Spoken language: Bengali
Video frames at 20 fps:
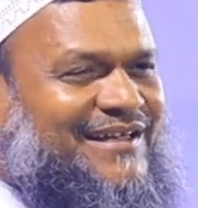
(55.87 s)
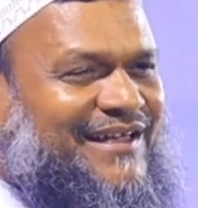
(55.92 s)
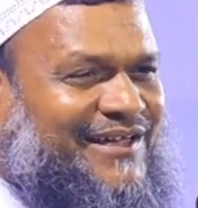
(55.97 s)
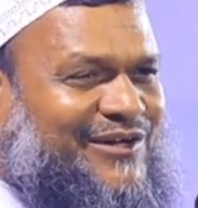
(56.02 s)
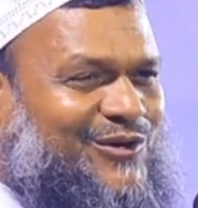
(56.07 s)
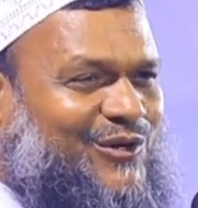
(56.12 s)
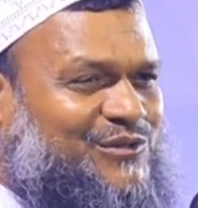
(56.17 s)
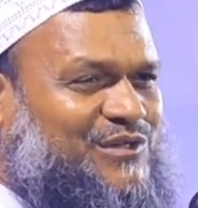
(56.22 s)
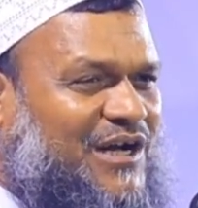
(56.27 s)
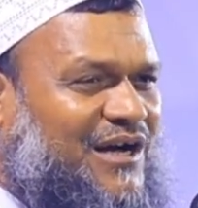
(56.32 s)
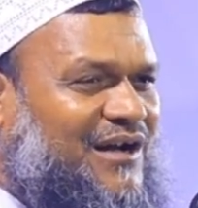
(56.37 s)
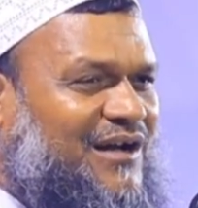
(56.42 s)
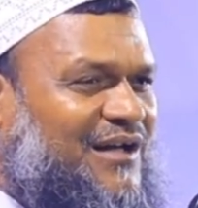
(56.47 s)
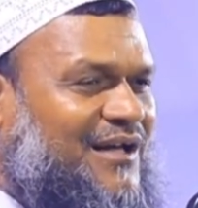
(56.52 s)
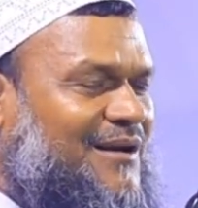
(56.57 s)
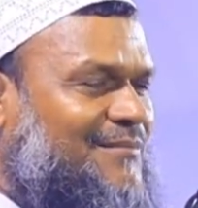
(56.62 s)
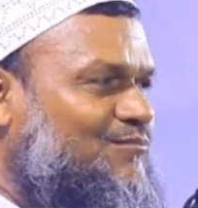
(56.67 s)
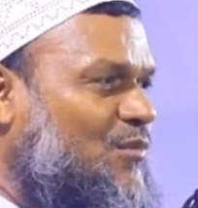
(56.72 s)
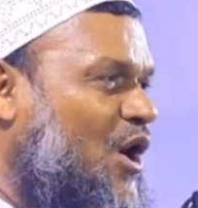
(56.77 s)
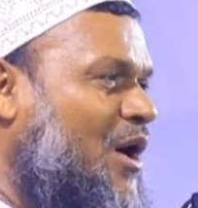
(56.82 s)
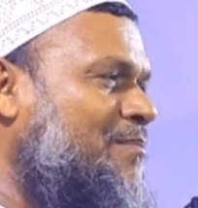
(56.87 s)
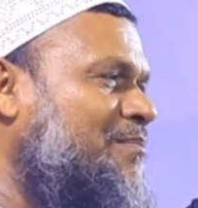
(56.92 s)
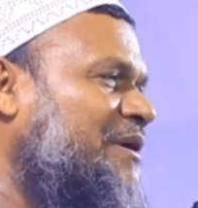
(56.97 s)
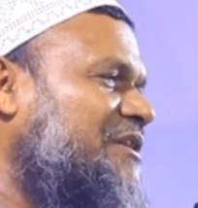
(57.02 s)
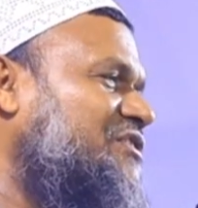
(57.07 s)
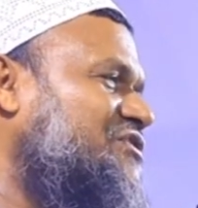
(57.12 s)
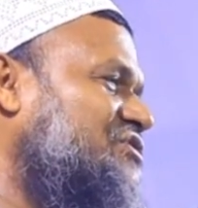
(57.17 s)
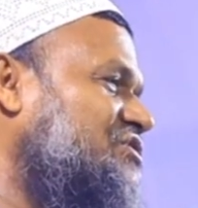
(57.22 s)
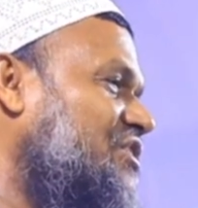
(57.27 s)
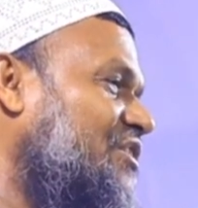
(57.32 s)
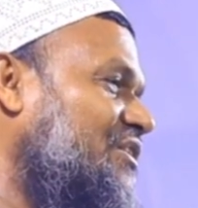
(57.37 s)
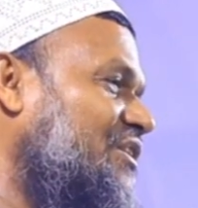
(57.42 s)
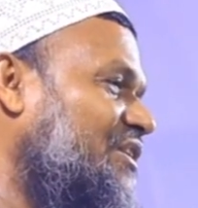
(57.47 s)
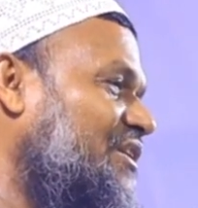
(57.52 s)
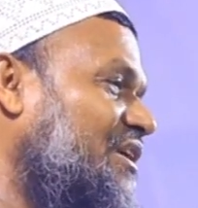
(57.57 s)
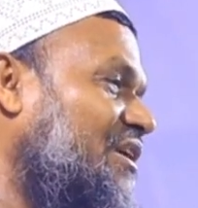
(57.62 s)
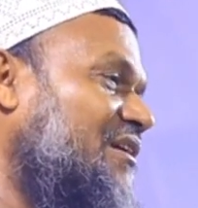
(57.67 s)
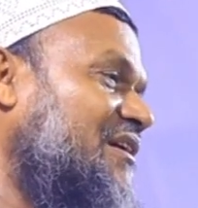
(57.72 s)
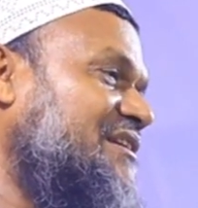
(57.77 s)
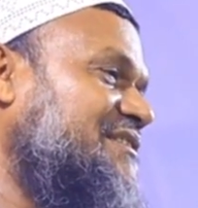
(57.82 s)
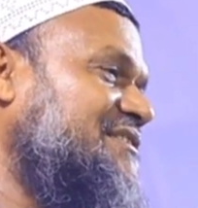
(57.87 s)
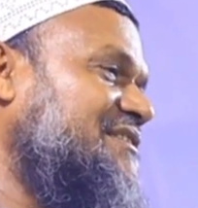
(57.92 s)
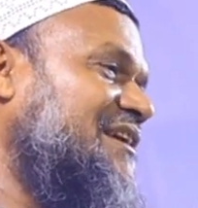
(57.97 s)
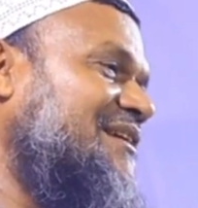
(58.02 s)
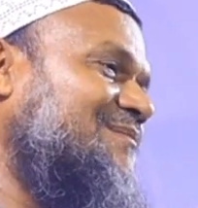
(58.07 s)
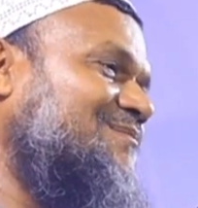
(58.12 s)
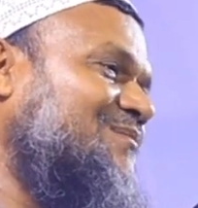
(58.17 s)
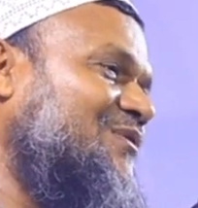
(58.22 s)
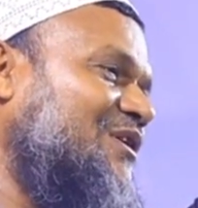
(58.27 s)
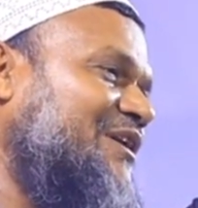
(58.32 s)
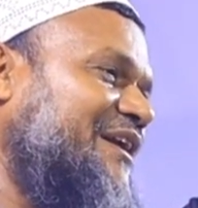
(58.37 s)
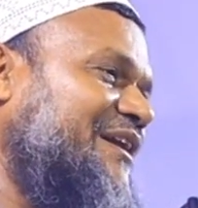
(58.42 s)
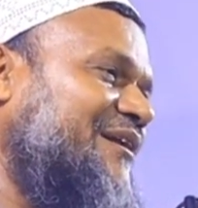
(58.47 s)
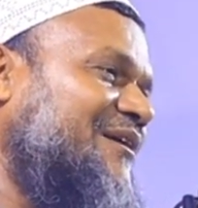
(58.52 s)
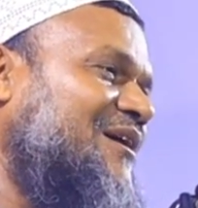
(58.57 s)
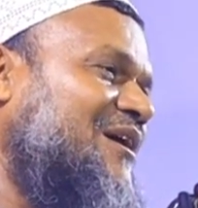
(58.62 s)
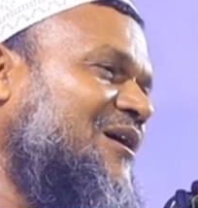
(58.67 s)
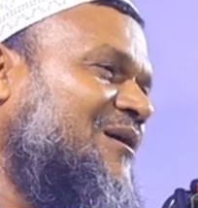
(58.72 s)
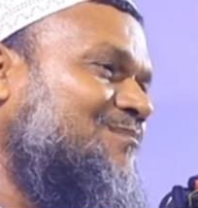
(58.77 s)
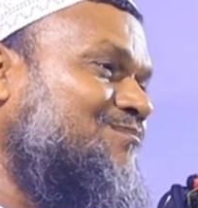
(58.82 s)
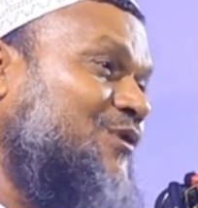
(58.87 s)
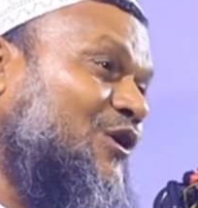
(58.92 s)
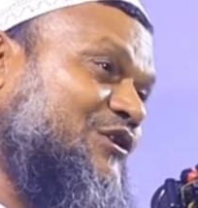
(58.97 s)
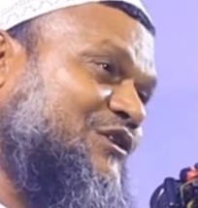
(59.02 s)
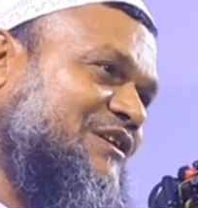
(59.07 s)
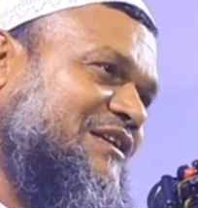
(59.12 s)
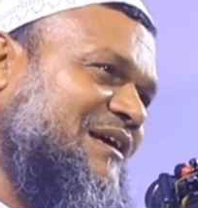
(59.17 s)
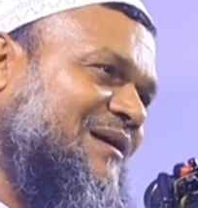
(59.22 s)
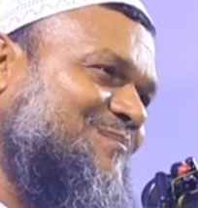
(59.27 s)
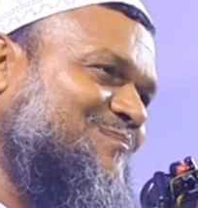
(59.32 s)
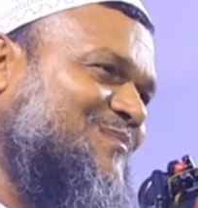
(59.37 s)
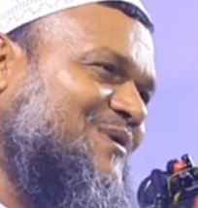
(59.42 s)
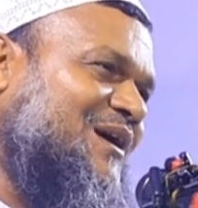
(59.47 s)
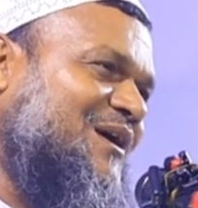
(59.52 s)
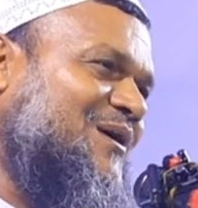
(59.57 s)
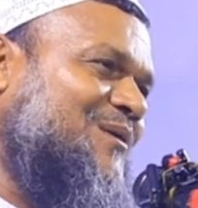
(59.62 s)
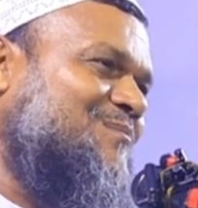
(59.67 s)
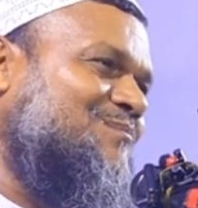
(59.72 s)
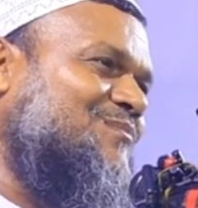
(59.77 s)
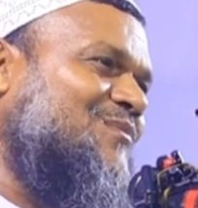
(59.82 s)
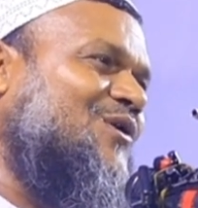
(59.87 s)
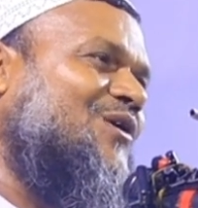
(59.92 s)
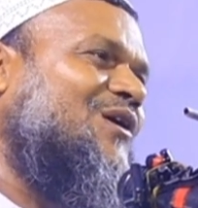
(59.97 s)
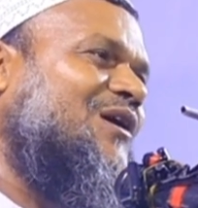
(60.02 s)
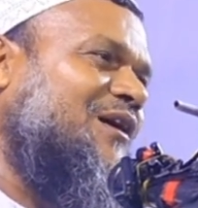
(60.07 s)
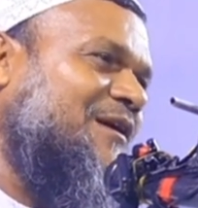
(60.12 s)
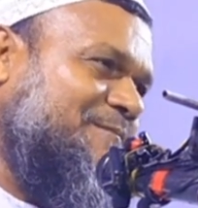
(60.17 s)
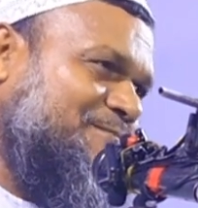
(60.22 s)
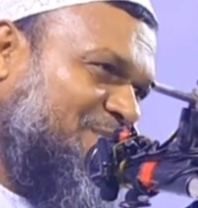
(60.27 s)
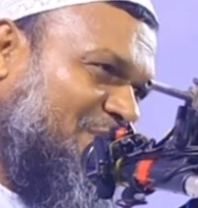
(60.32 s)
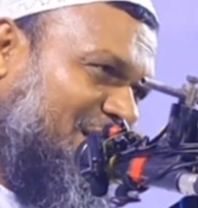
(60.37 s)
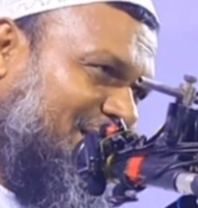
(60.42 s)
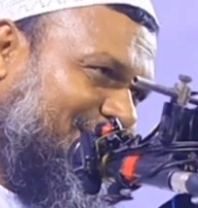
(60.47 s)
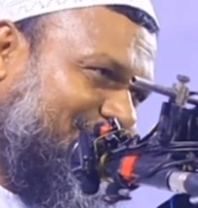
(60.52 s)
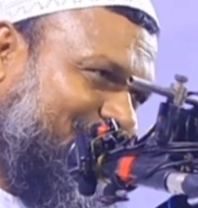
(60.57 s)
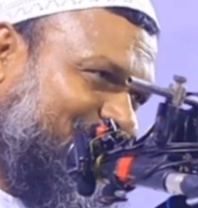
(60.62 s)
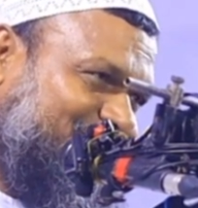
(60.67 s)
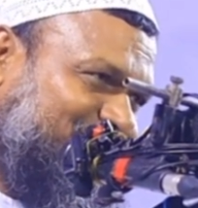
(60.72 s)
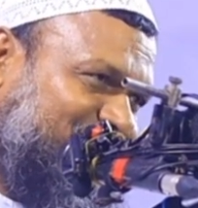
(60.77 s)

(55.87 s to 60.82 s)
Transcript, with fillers: এই কথা মোহাম্মদ সাল্লাহ আলি সাল্লাম বলেন বদনাম মহাপাপ